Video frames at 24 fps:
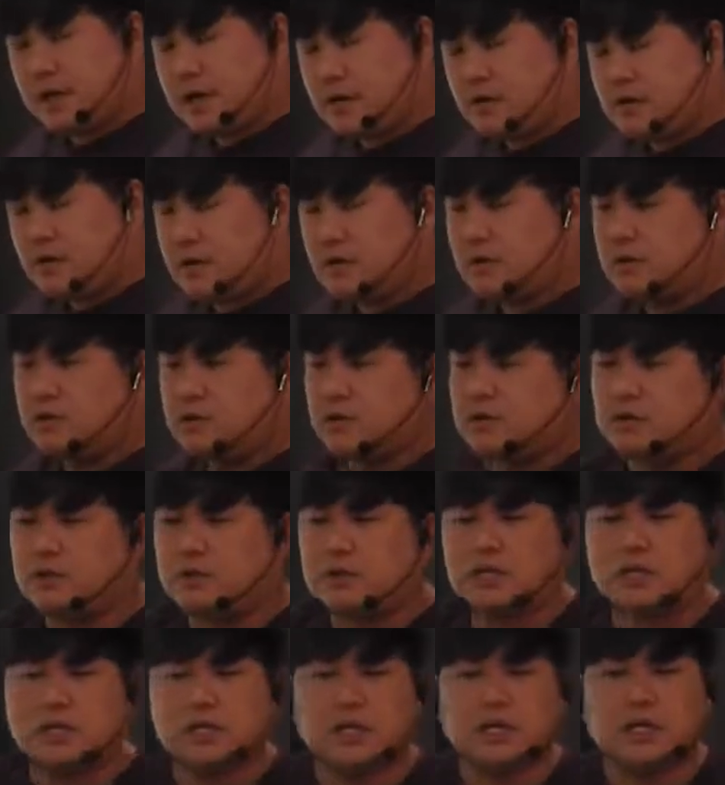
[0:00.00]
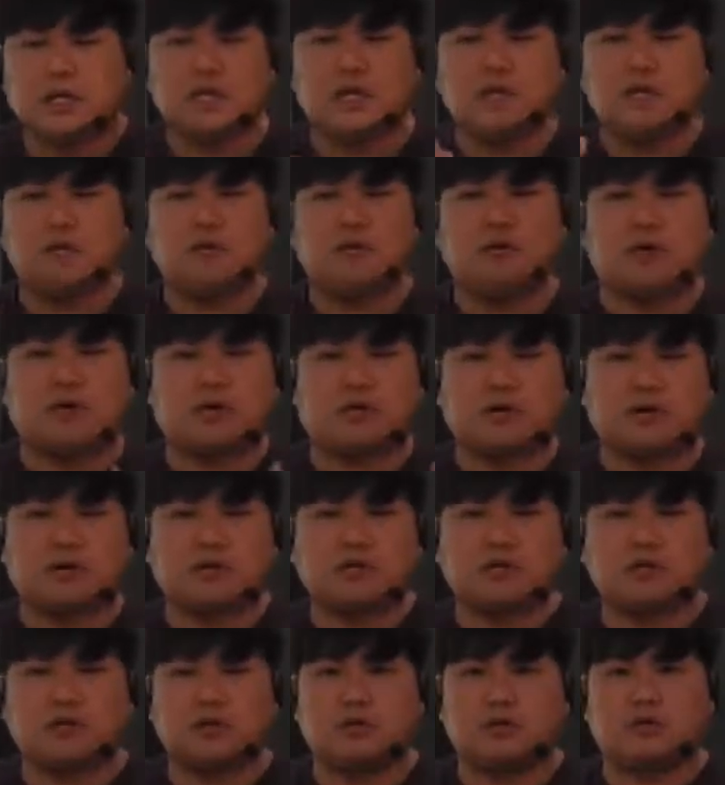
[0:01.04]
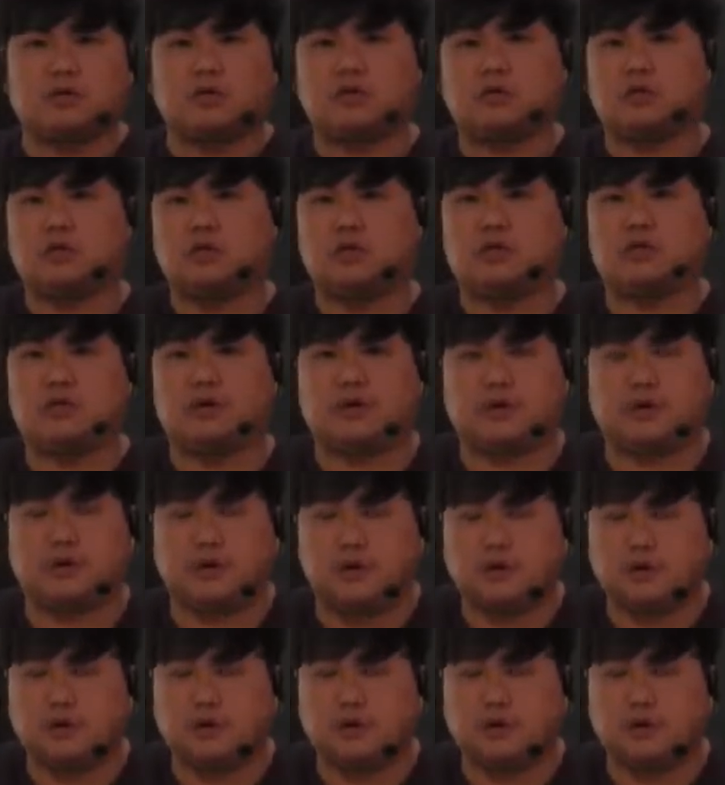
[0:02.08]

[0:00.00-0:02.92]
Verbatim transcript: 하는 거는 인과 과정이 어느 정도 있는 거예요.